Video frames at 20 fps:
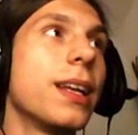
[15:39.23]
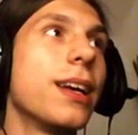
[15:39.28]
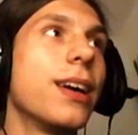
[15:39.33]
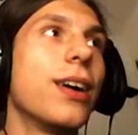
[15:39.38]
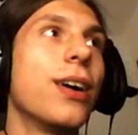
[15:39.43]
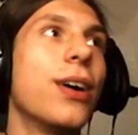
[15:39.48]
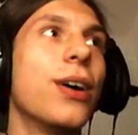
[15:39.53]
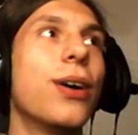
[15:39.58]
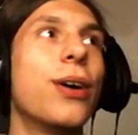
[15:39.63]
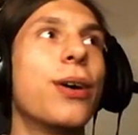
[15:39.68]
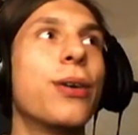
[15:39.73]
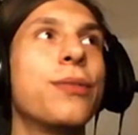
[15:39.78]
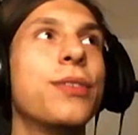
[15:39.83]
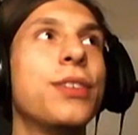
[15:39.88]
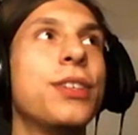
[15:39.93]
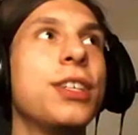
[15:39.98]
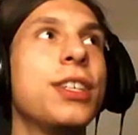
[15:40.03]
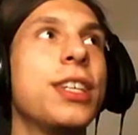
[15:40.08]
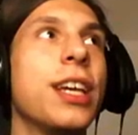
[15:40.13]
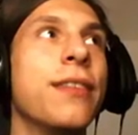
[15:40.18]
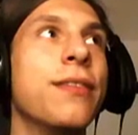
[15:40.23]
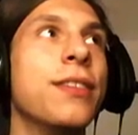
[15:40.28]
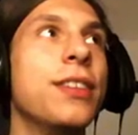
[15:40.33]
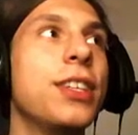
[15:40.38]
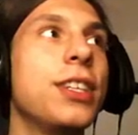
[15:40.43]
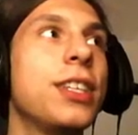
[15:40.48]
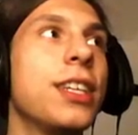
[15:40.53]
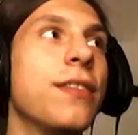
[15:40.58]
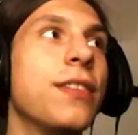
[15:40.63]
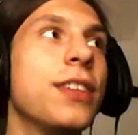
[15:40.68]
O, widzicie,
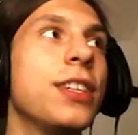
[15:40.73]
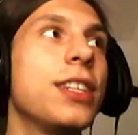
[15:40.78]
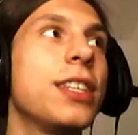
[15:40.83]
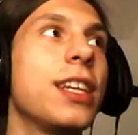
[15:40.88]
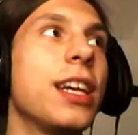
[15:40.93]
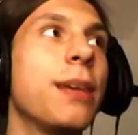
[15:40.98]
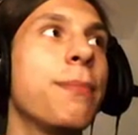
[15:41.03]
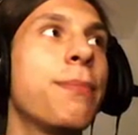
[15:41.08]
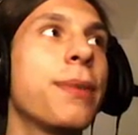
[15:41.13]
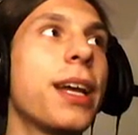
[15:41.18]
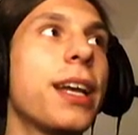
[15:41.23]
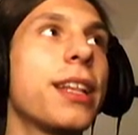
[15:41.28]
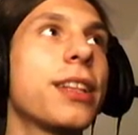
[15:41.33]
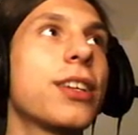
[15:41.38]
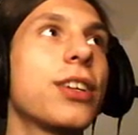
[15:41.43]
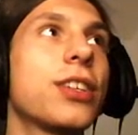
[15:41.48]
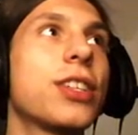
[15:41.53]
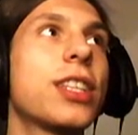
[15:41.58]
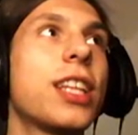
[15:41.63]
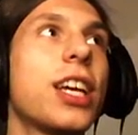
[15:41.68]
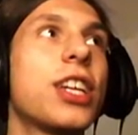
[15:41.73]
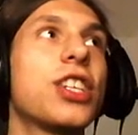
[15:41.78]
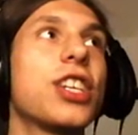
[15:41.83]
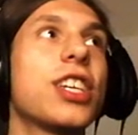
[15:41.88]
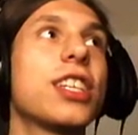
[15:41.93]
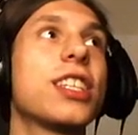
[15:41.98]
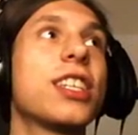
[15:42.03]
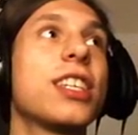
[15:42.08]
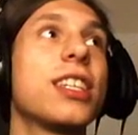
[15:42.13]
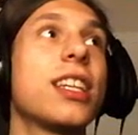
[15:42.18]
widzicie, widzicie. I prędkość też
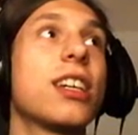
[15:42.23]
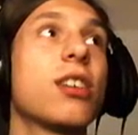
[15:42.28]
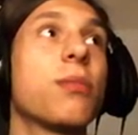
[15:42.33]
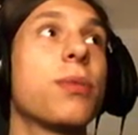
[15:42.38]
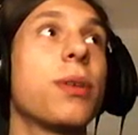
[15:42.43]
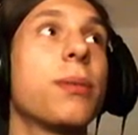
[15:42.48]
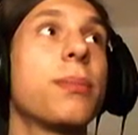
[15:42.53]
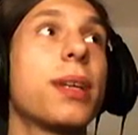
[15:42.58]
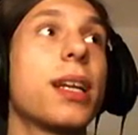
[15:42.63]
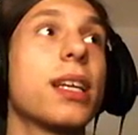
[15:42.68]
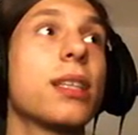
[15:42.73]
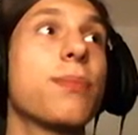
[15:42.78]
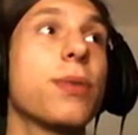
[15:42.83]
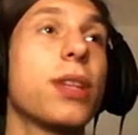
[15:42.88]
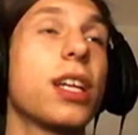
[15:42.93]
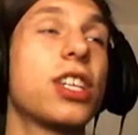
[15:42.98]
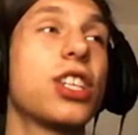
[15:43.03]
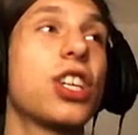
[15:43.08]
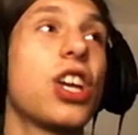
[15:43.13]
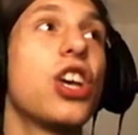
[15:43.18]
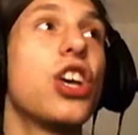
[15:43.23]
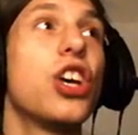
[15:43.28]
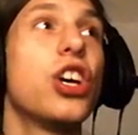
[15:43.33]
jest, czyli zarobiłem teraz ponad